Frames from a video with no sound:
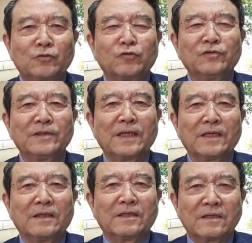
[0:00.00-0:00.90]
투기
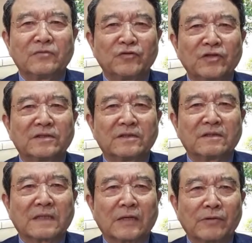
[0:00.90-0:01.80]
대열에
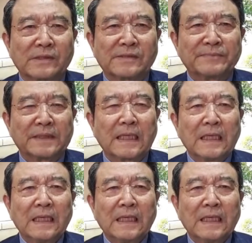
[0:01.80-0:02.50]
뛰어들었다고 했습니다.